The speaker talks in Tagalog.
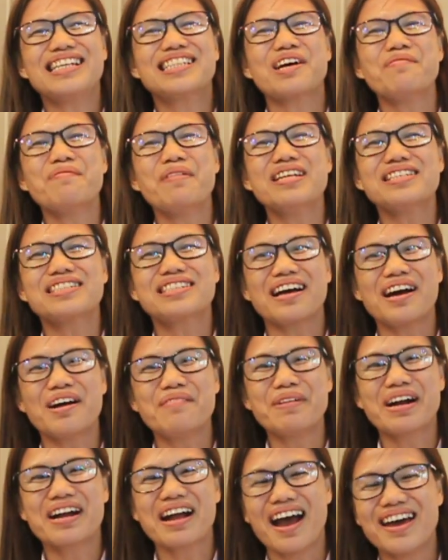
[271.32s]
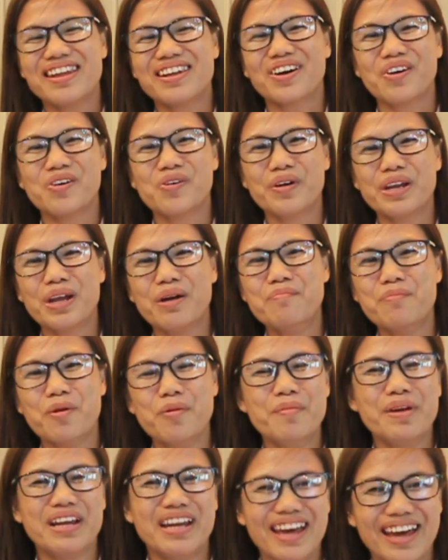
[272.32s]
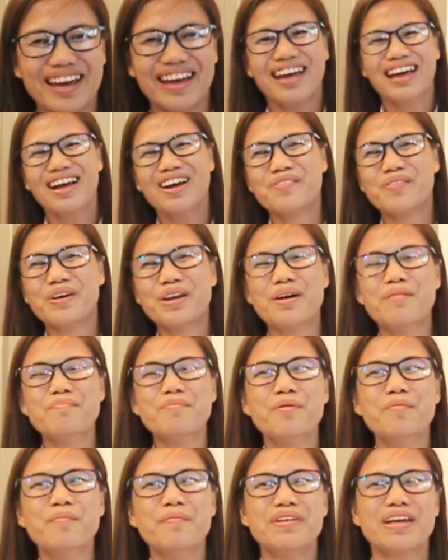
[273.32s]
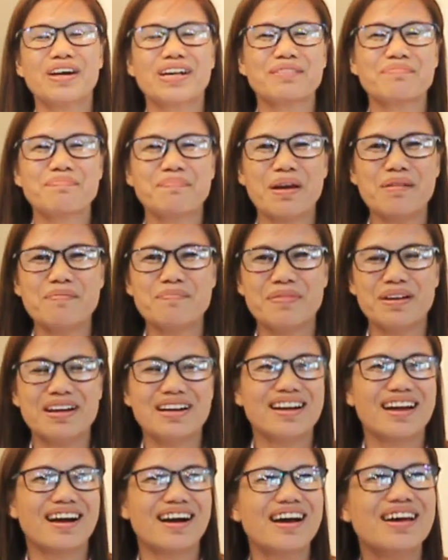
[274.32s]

Isa man sa kamag-anak ko, walang bumili. Walang bum- nag-member ng